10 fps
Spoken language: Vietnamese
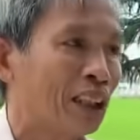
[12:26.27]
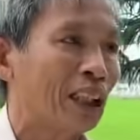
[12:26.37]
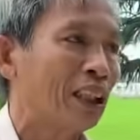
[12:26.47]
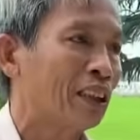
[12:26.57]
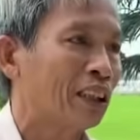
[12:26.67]

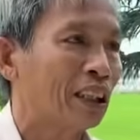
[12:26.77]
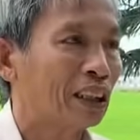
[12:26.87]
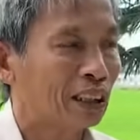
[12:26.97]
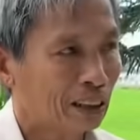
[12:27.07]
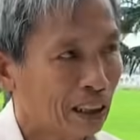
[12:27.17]
vậy đó thì
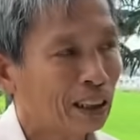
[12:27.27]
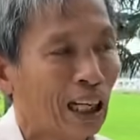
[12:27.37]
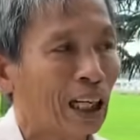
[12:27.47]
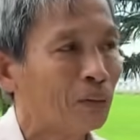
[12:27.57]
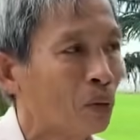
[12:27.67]
rất là
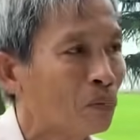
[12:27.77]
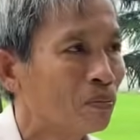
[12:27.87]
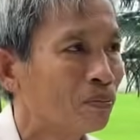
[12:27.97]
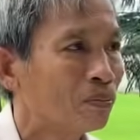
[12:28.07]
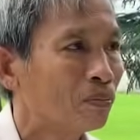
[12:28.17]
hạnh phúc
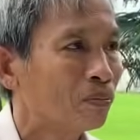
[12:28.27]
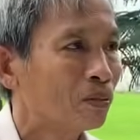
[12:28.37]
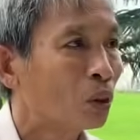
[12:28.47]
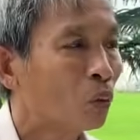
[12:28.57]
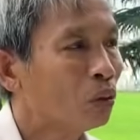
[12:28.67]

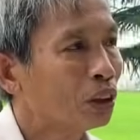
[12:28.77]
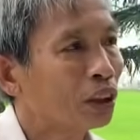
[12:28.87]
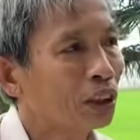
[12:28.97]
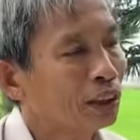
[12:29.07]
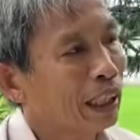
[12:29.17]
đúng như
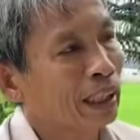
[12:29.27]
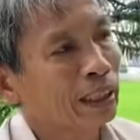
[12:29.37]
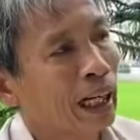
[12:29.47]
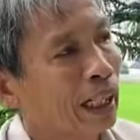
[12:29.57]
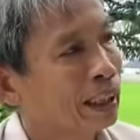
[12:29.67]
Đức Thầy
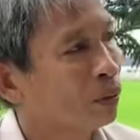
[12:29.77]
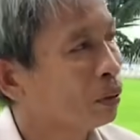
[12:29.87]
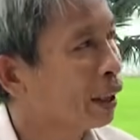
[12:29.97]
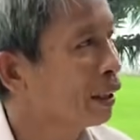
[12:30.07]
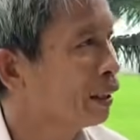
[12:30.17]
dạy trong
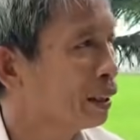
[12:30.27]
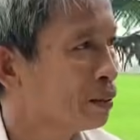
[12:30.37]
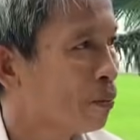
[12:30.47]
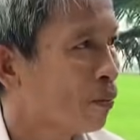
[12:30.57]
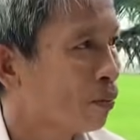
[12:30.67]
cái
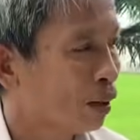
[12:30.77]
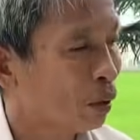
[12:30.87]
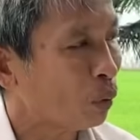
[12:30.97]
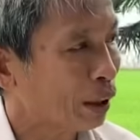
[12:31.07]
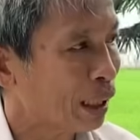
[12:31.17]
cái
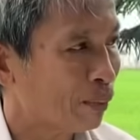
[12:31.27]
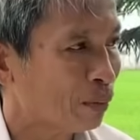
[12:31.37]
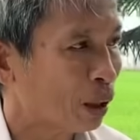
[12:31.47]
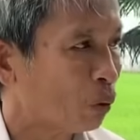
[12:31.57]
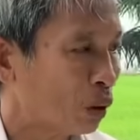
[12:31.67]
quyển năm
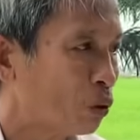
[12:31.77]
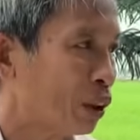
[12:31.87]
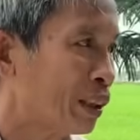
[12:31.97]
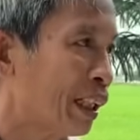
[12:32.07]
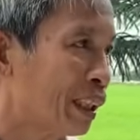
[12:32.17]
là quyển khuyến
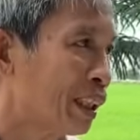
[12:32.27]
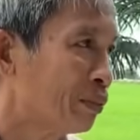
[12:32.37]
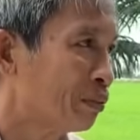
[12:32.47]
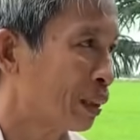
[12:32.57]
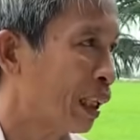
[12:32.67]
thiện đó
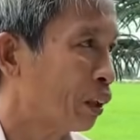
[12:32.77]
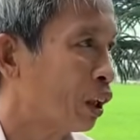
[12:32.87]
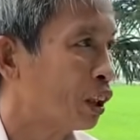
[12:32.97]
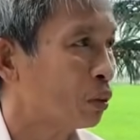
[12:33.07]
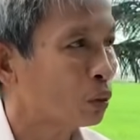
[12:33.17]
ngài nói
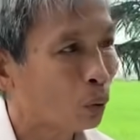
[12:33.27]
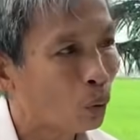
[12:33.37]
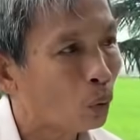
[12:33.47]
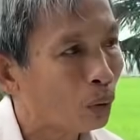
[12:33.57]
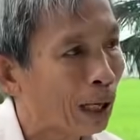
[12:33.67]
nếu
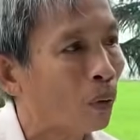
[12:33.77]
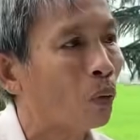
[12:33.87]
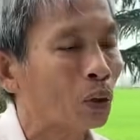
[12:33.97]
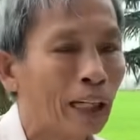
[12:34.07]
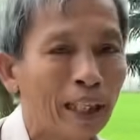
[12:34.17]
tu cầu
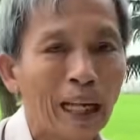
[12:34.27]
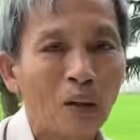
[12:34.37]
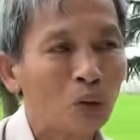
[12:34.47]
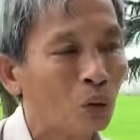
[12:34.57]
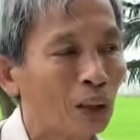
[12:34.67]
gia đạo
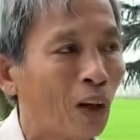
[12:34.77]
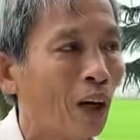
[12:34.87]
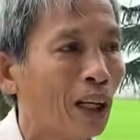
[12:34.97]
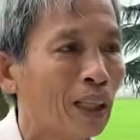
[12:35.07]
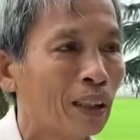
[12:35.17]
vuông tròn
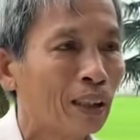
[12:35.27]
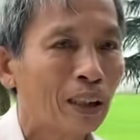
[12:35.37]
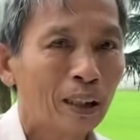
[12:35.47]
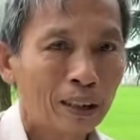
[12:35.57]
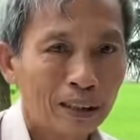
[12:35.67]

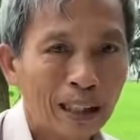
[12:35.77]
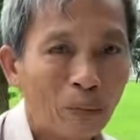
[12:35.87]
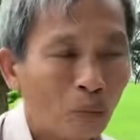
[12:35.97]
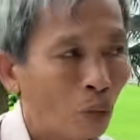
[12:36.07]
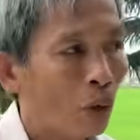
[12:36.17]

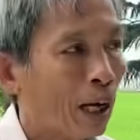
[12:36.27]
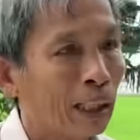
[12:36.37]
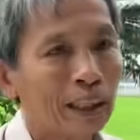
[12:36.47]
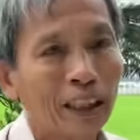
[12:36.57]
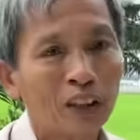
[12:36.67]
chồng hòa
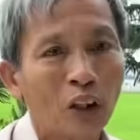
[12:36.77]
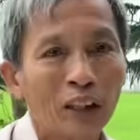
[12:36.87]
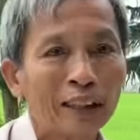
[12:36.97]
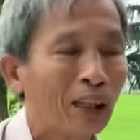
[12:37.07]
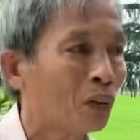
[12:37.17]
vợ
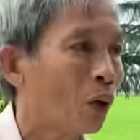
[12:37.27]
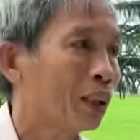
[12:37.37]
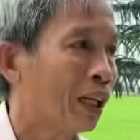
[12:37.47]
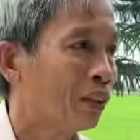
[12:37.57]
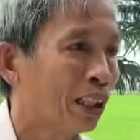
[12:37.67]
thuận cháu con
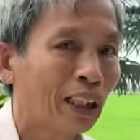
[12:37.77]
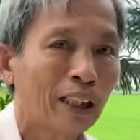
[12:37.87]
thảo hiền